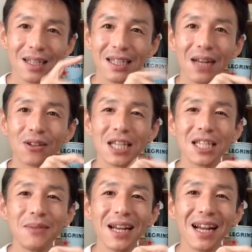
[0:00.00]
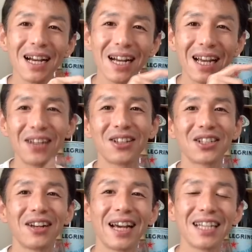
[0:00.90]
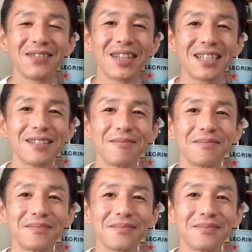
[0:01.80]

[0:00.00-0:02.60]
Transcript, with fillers: 下の説明欄からよろしくお願いします。